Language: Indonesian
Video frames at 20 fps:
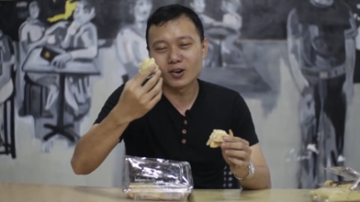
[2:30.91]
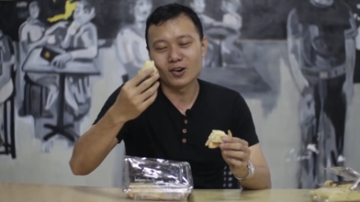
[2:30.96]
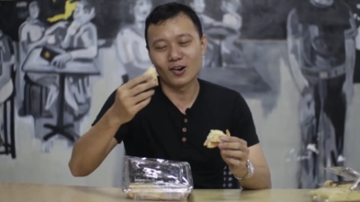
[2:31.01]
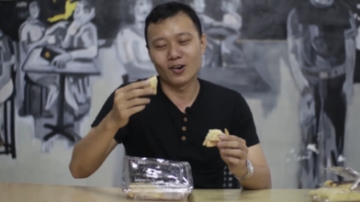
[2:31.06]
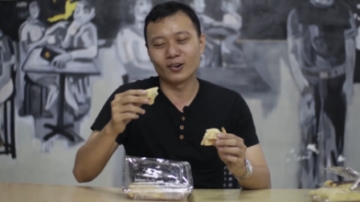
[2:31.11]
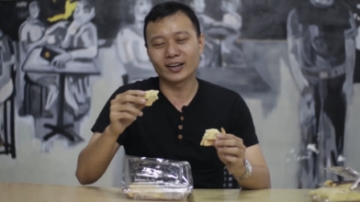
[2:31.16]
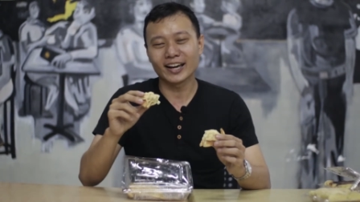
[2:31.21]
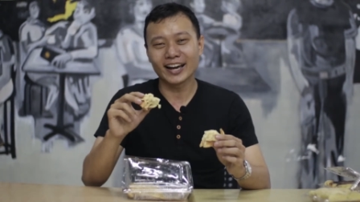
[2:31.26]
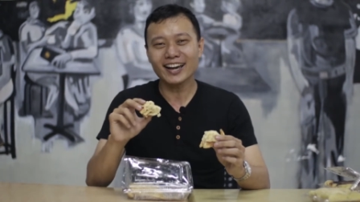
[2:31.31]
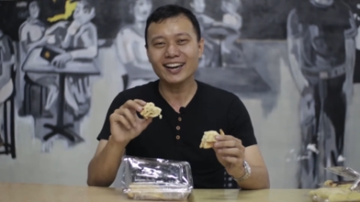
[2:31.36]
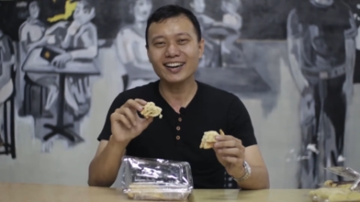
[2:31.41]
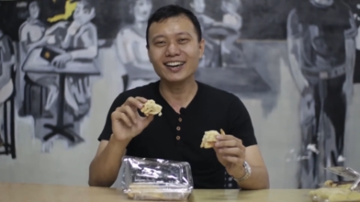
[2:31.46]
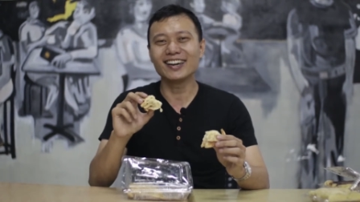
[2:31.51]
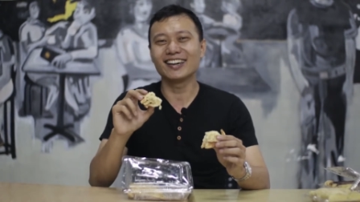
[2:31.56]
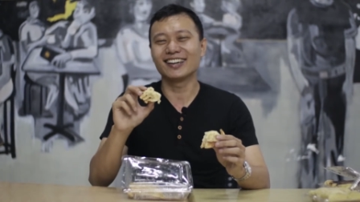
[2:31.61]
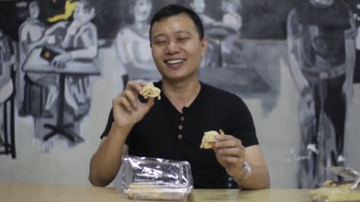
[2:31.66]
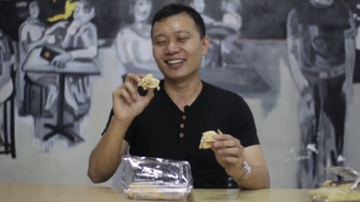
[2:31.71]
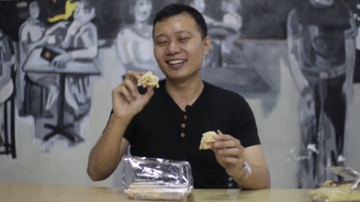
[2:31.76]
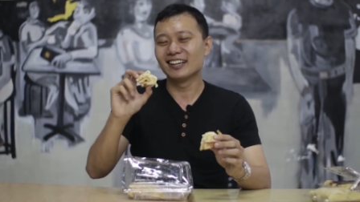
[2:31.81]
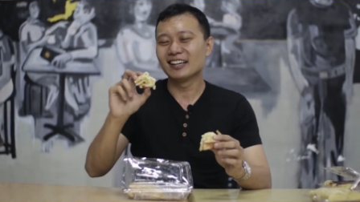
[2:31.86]
Oke.
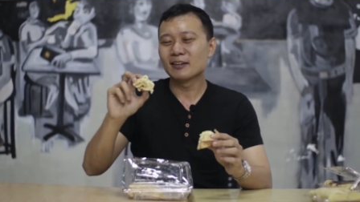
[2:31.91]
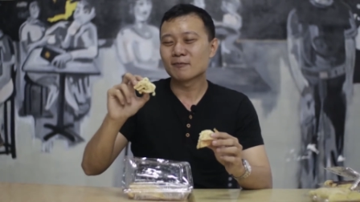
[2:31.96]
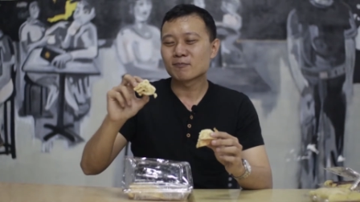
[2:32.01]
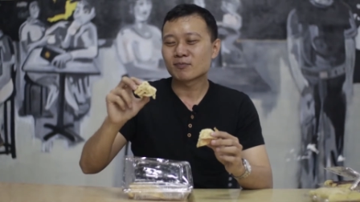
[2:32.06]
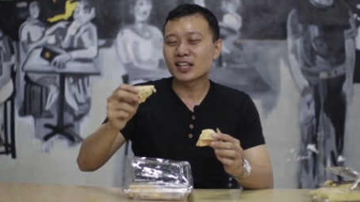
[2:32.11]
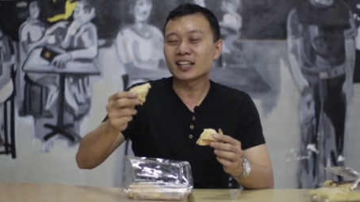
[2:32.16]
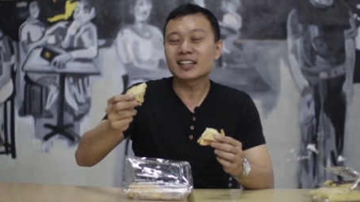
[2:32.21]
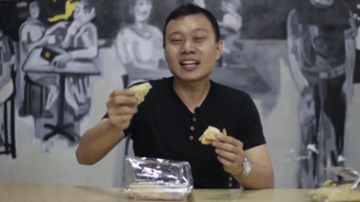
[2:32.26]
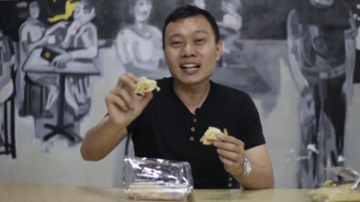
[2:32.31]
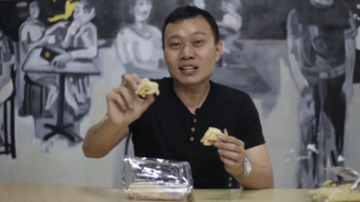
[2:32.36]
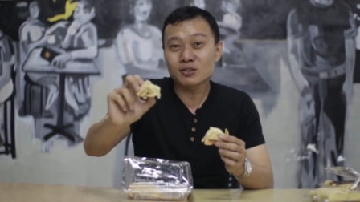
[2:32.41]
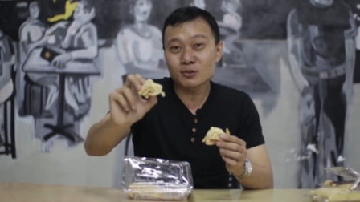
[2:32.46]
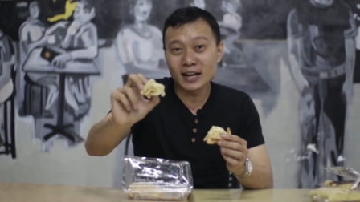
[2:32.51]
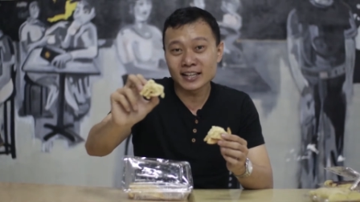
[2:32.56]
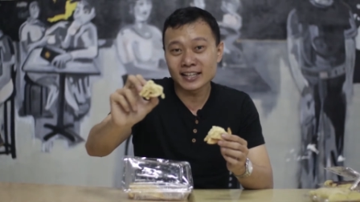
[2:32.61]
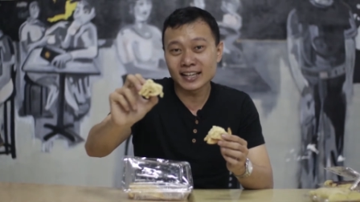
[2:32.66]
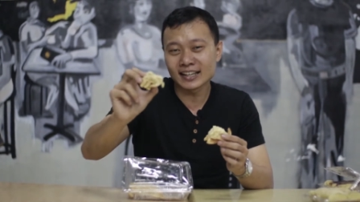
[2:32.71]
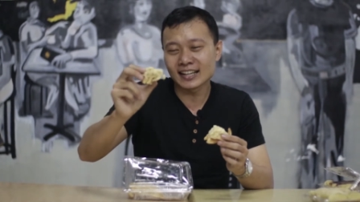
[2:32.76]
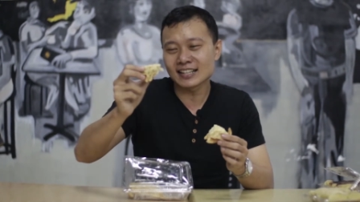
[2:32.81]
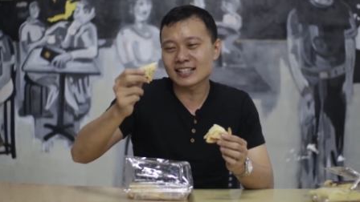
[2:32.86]
Kita langsung
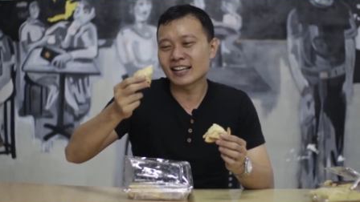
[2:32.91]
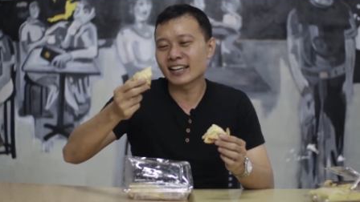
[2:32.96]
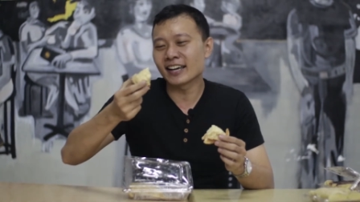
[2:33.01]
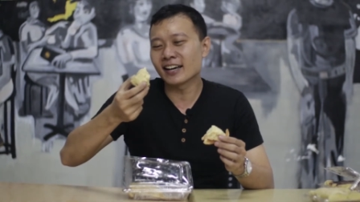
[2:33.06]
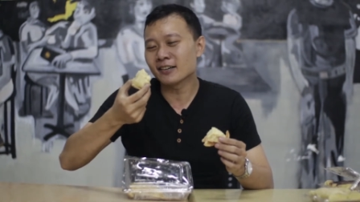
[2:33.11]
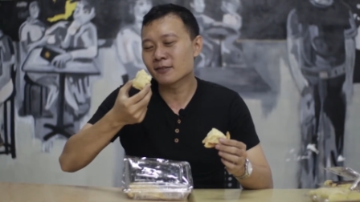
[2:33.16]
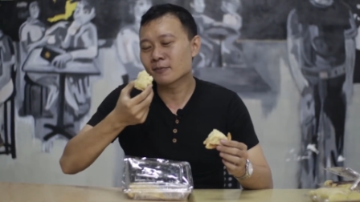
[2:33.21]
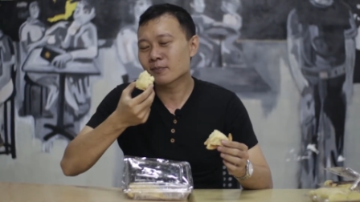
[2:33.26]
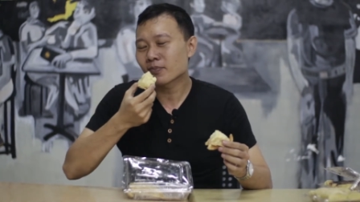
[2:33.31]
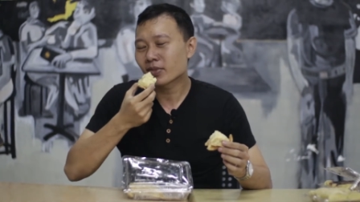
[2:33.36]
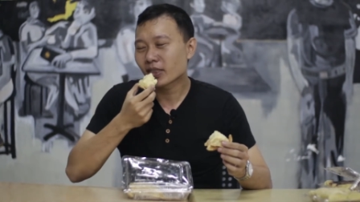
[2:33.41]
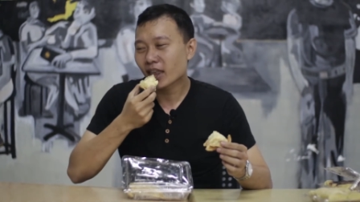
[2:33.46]
aja rasanya.